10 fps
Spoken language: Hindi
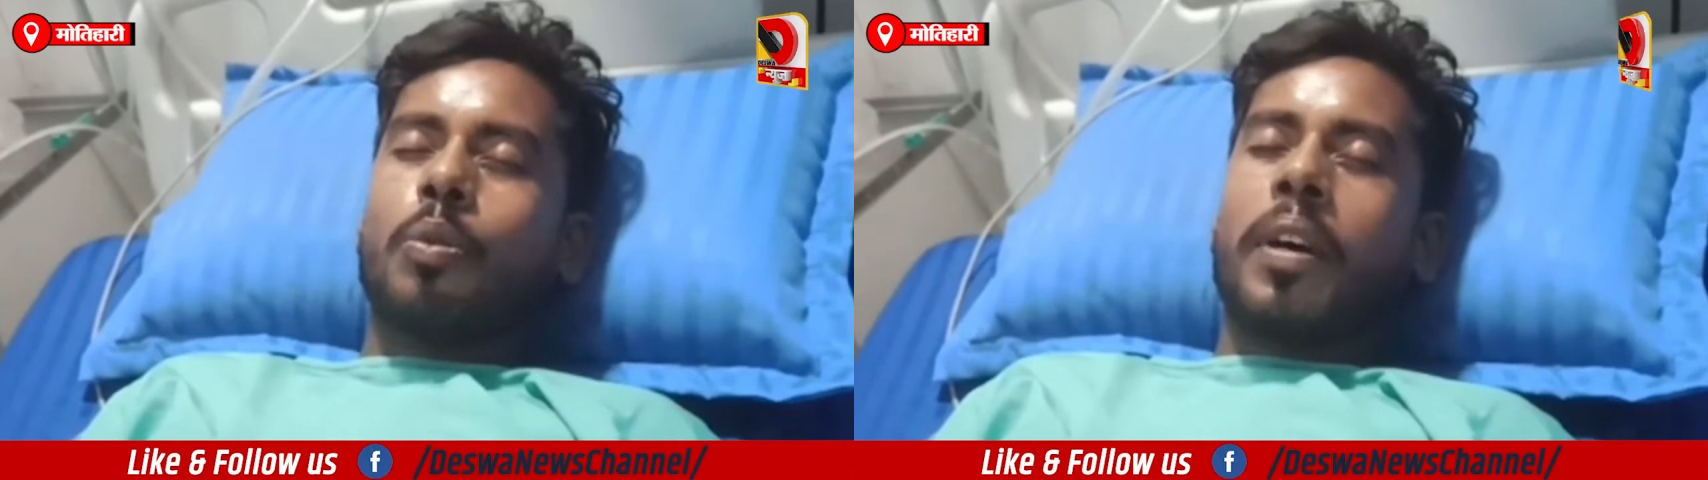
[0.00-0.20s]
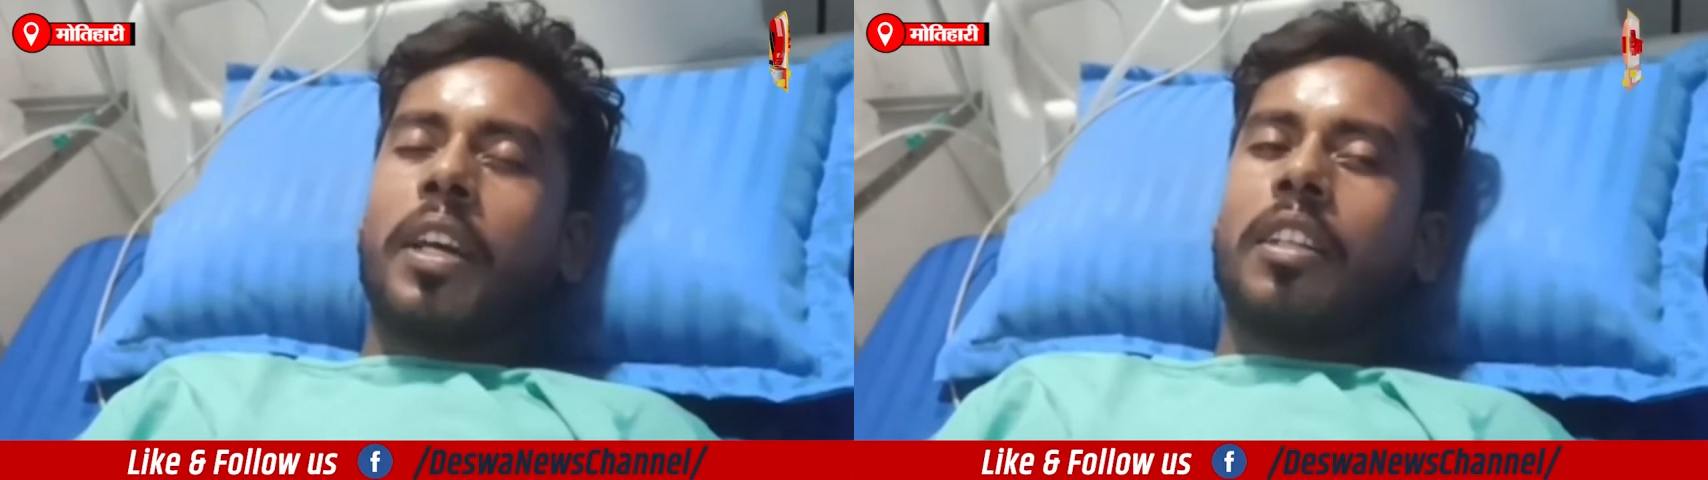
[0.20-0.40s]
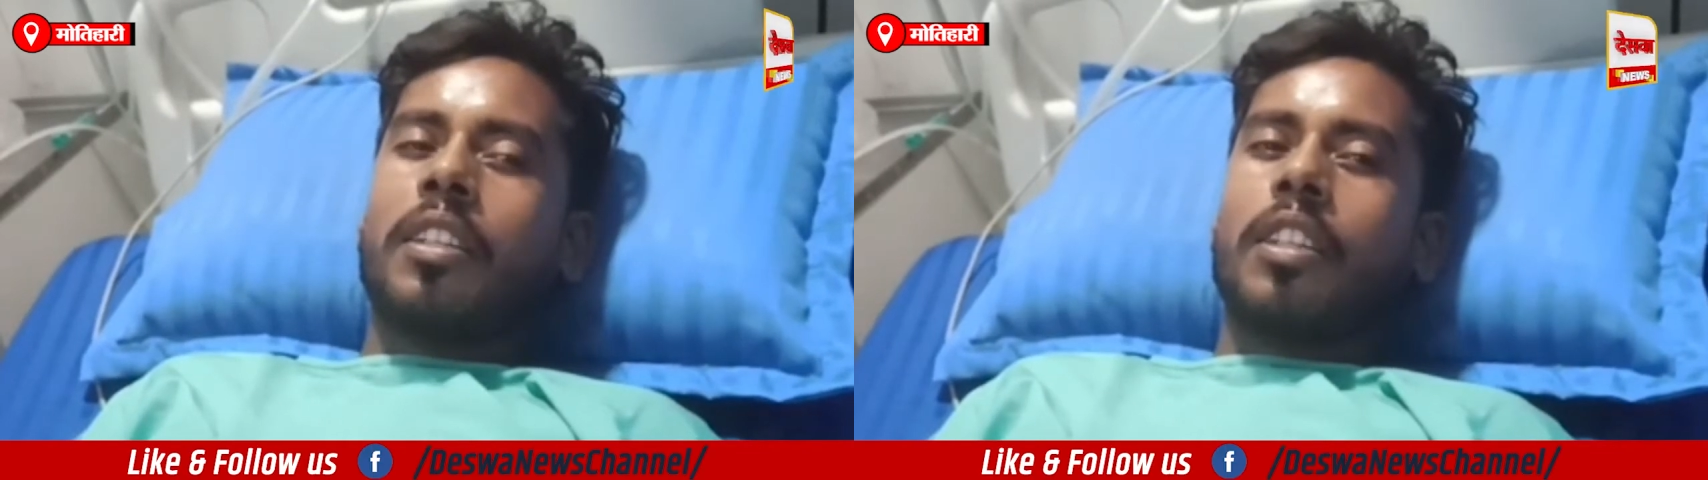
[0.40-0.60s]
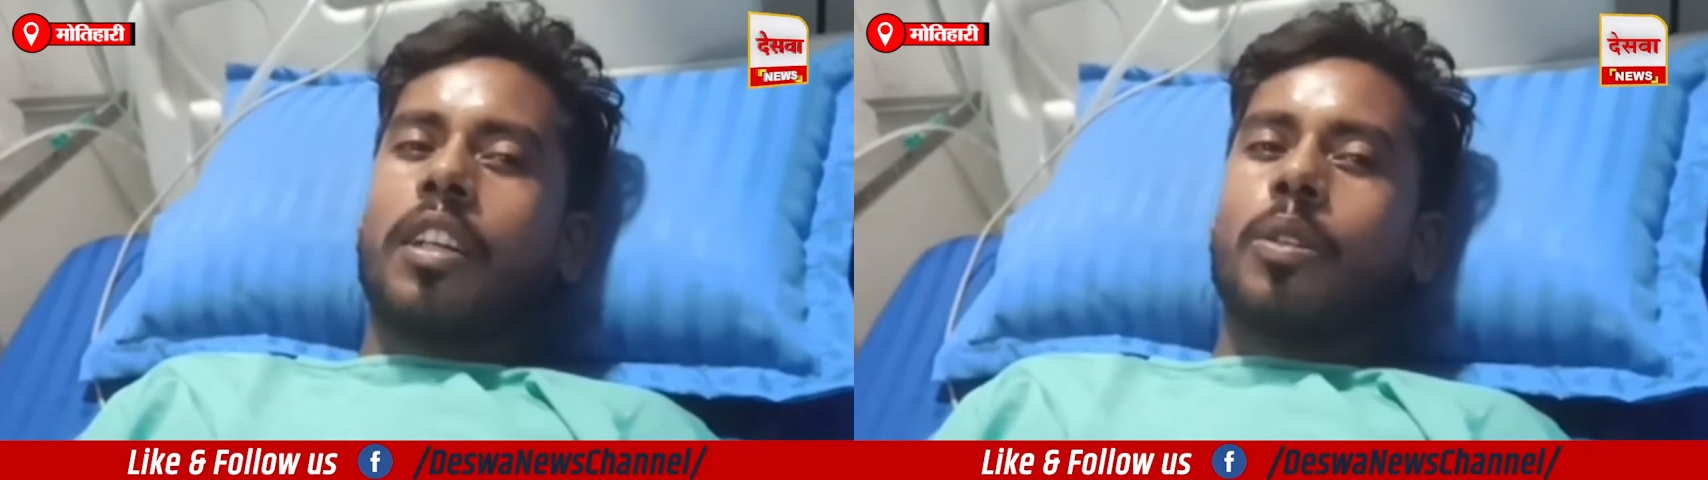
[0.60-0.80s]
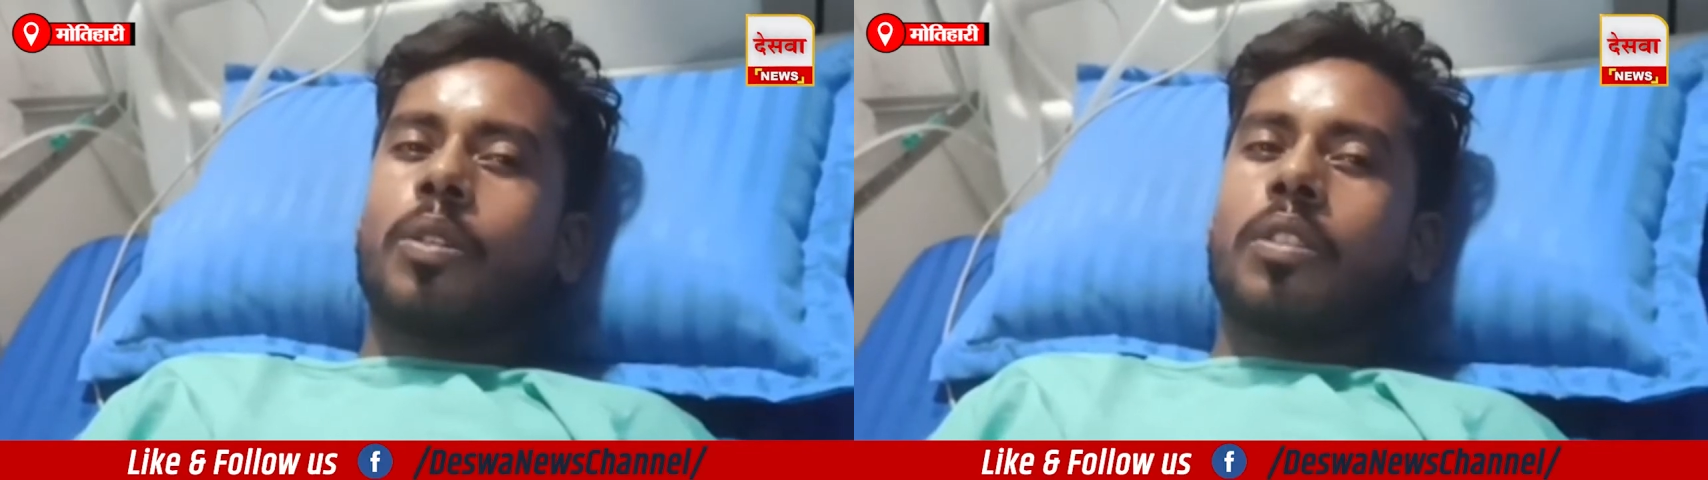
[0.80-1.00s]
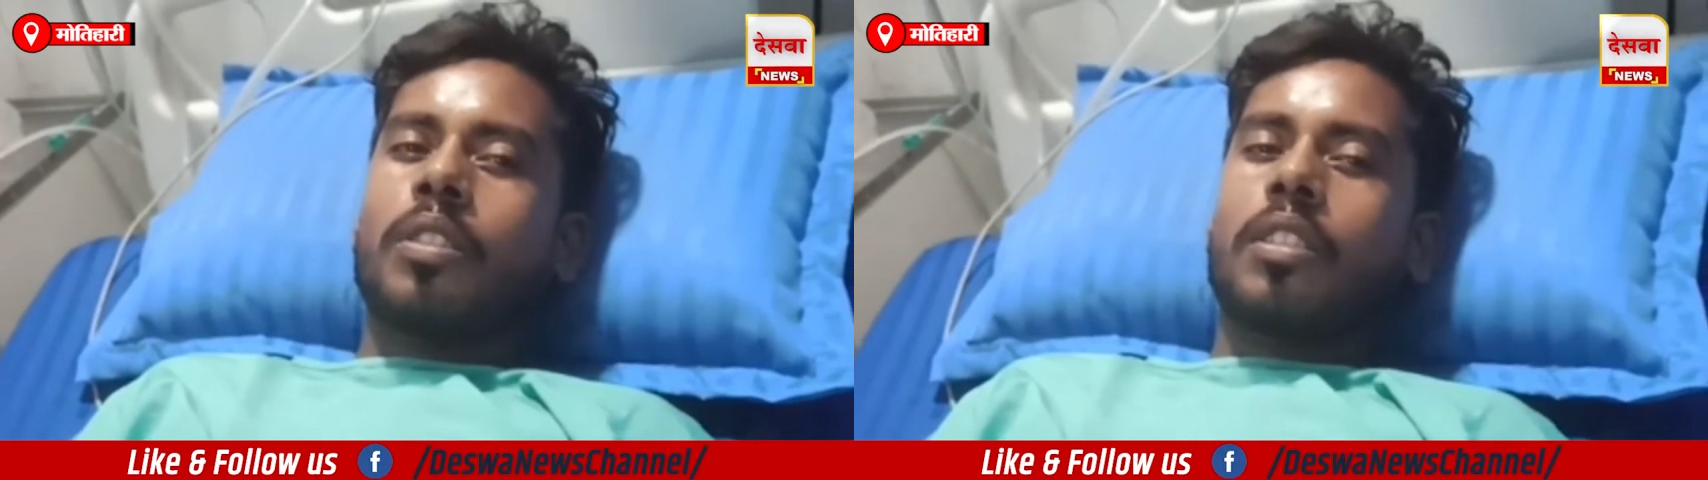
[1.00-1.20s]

दो फायरिंग किया लो